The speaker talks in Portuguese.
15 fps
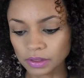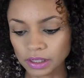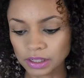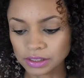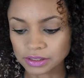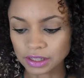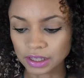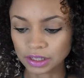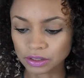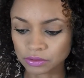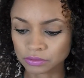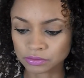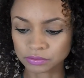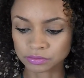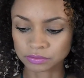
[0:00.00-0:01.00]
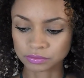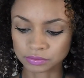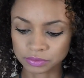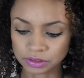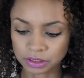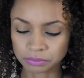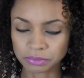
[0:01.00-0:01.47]
Aí tem um
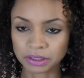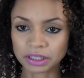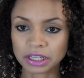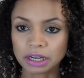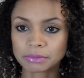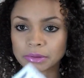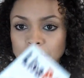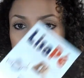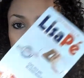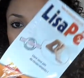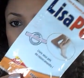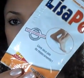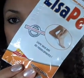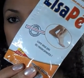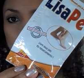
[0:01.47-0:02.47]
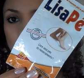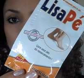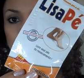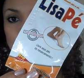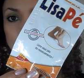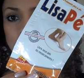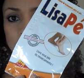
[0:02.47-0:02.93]
também creme para os
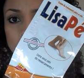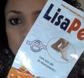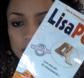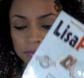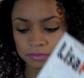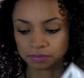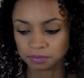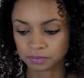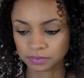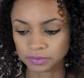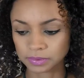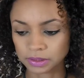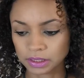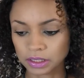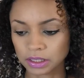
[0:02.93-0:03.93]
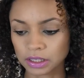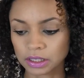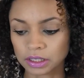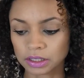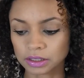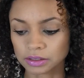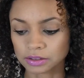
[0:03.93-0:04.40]
pés.
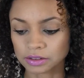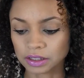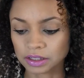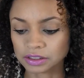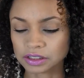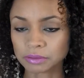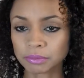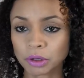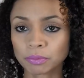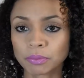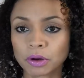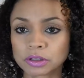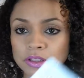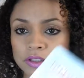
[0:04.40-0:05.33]
Tem também um pó